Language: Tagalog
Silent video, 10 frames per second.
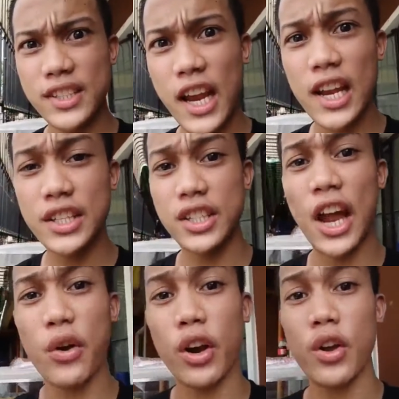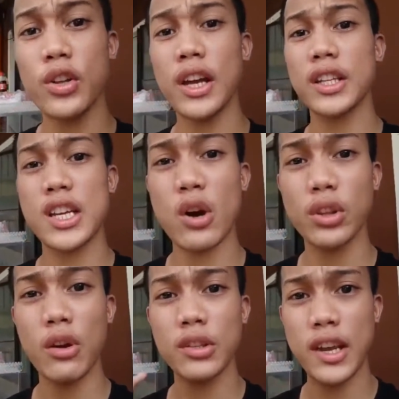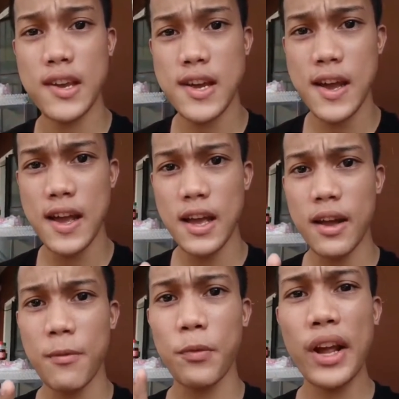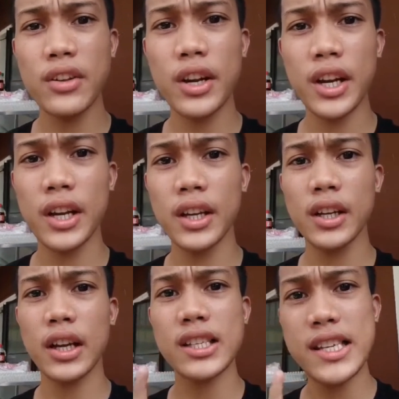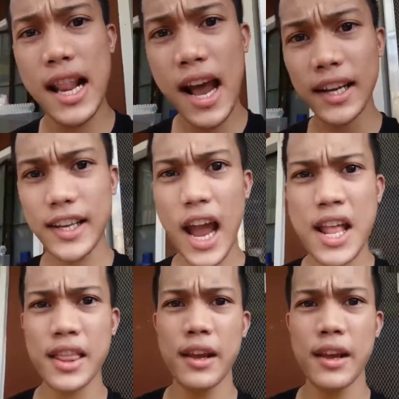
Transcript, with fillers: challenge tayo ngayon at shoutout kay Frederick Kasilag yan.